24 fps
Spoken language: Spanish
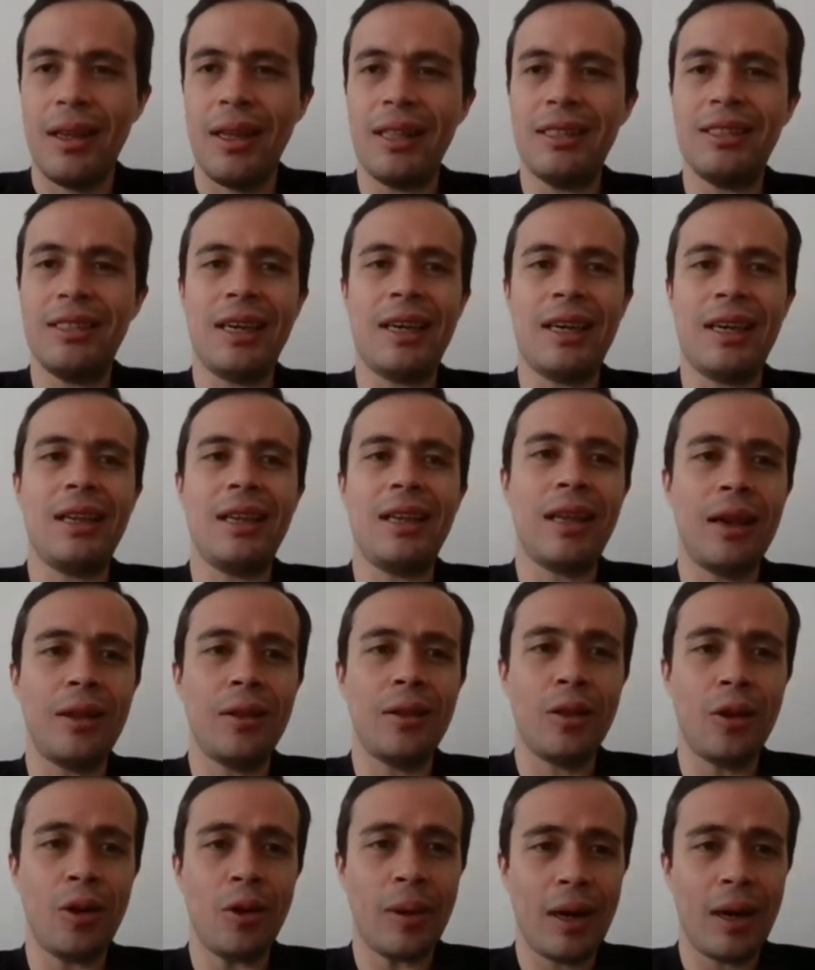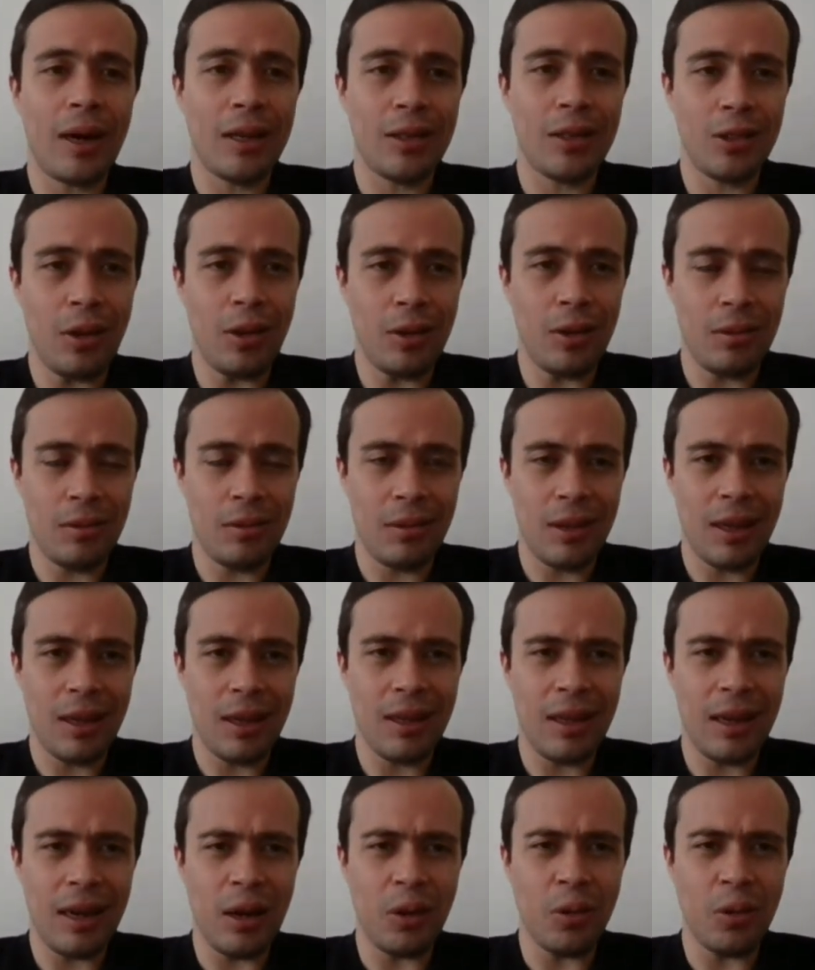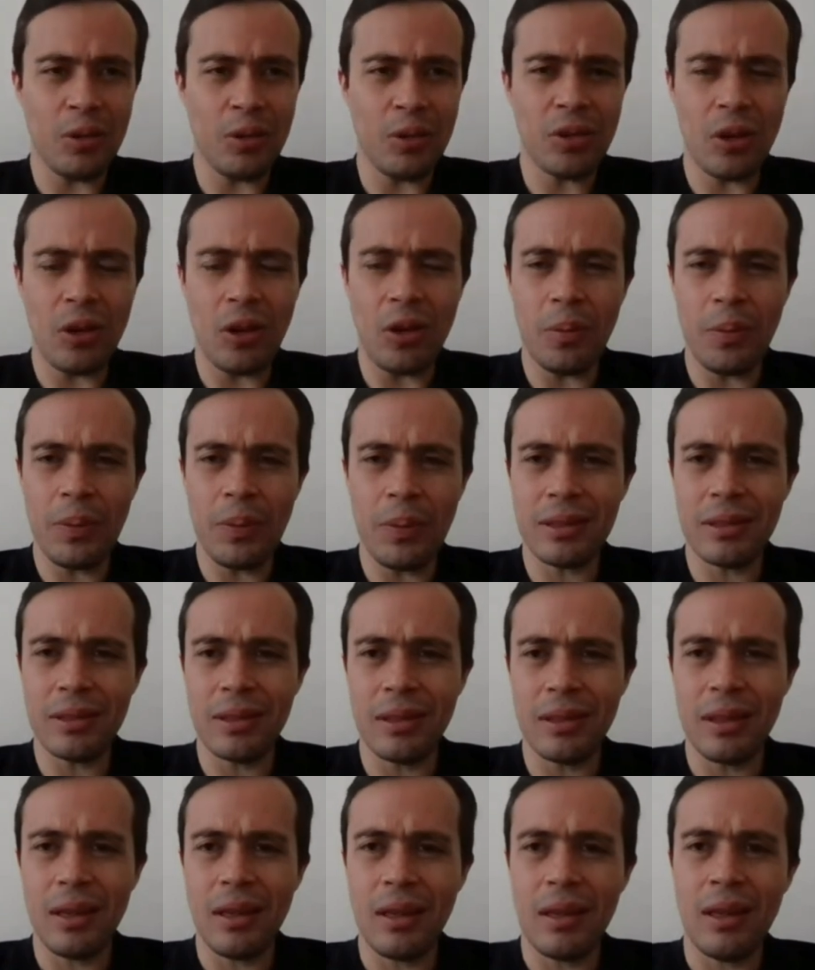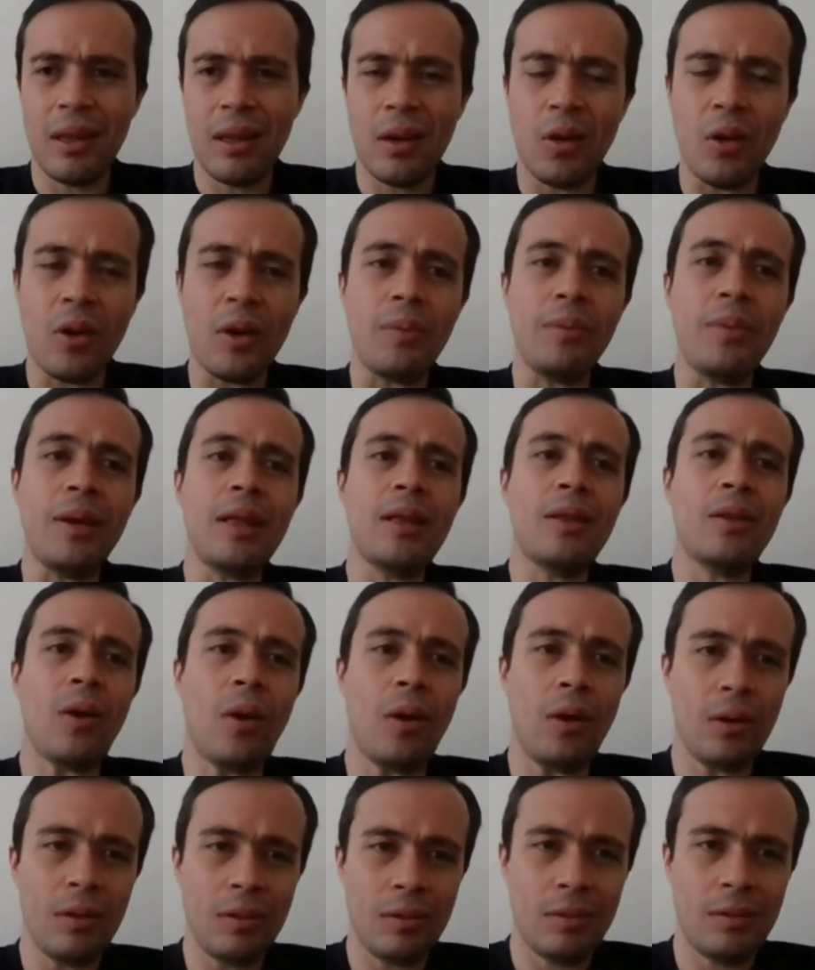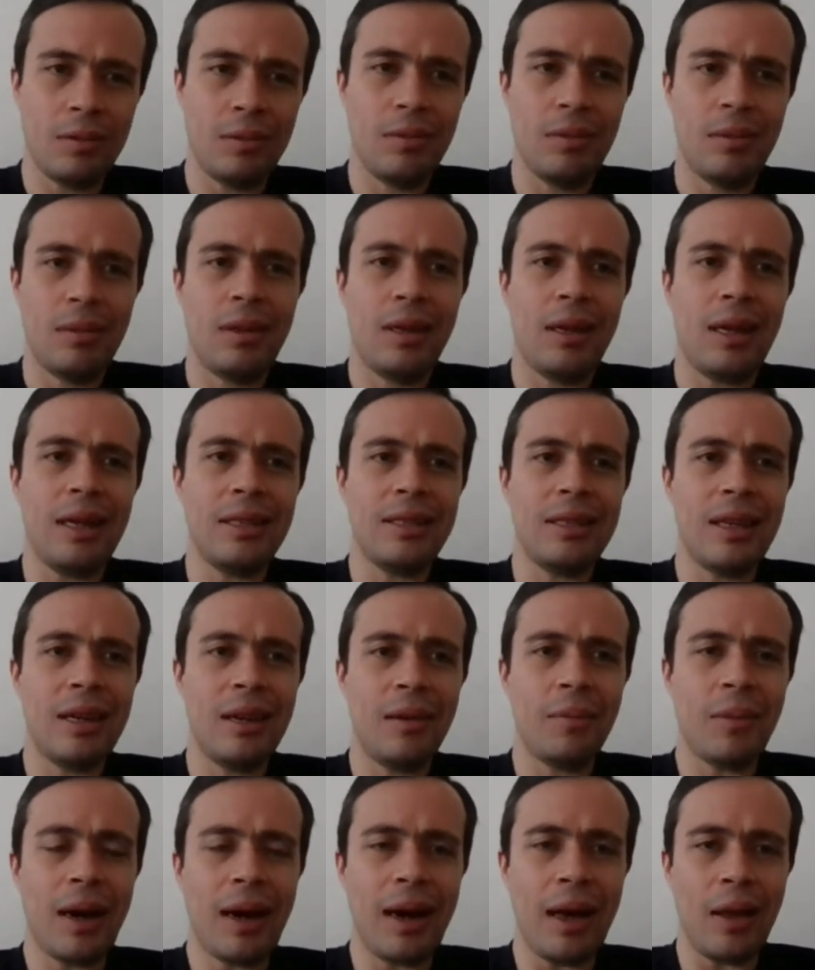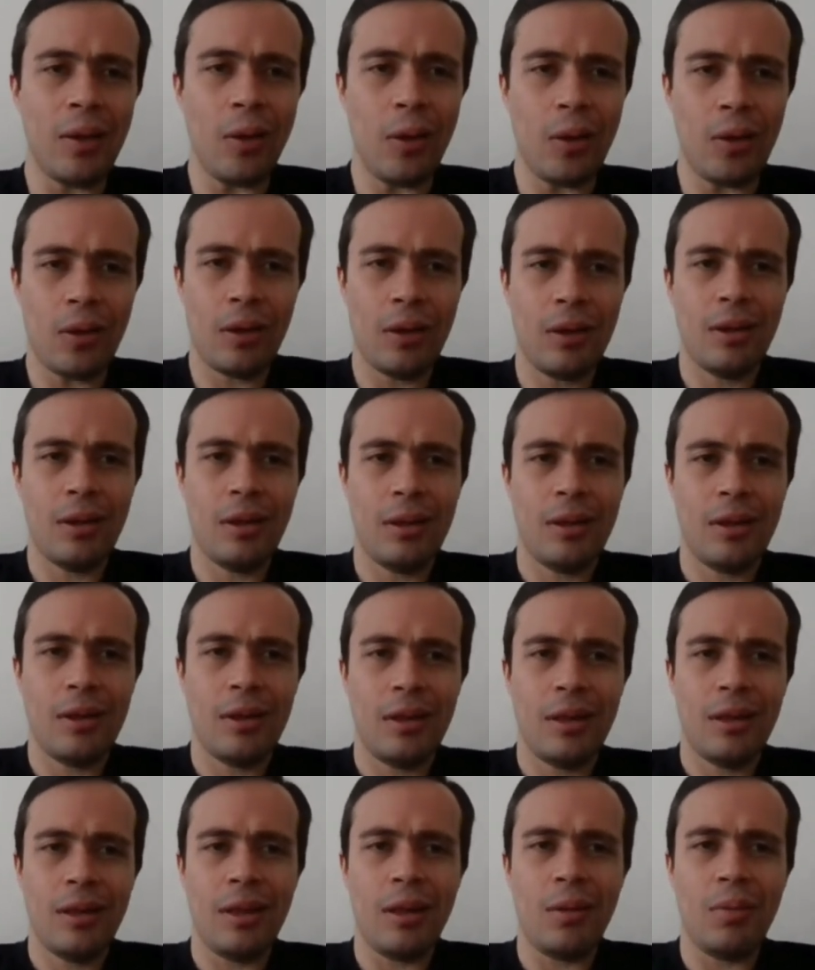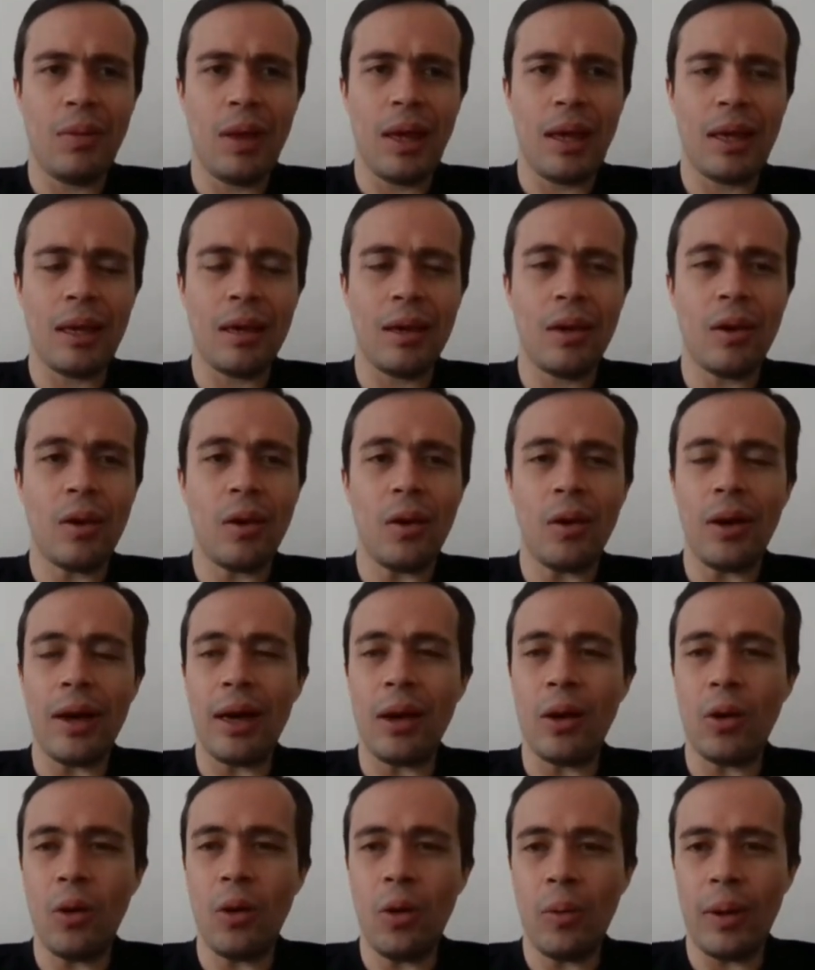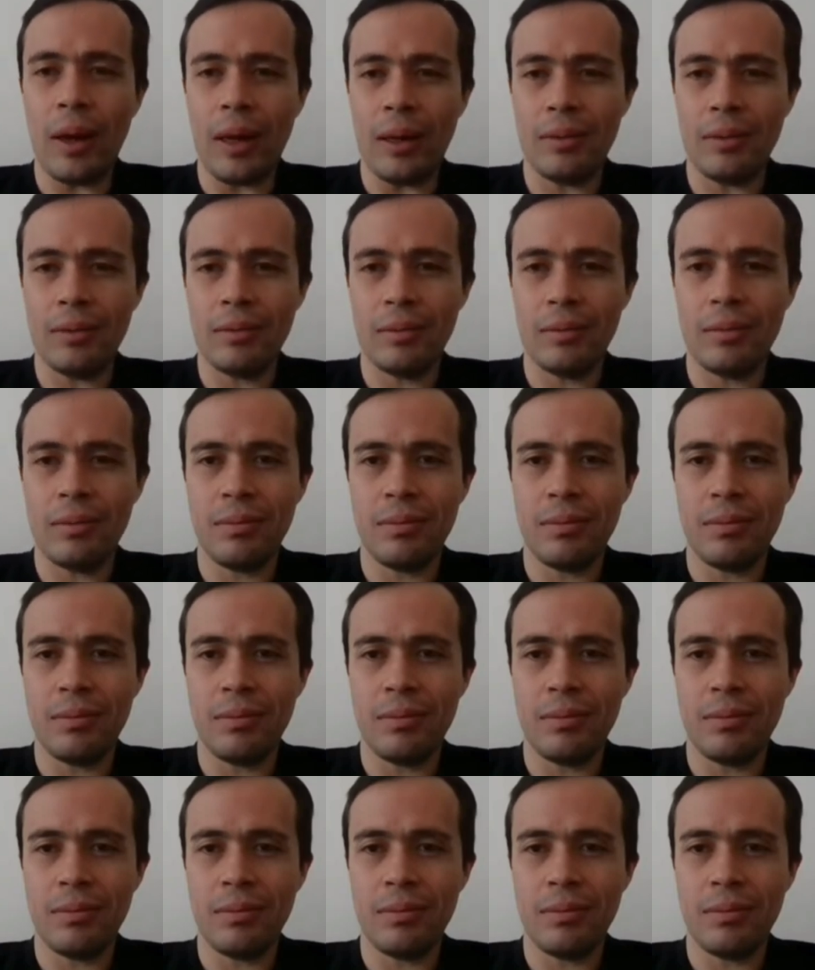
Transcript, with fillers: el secretario de Gobernación, Adán Augusto López, lo invitó a ser embajador de México en Cuba,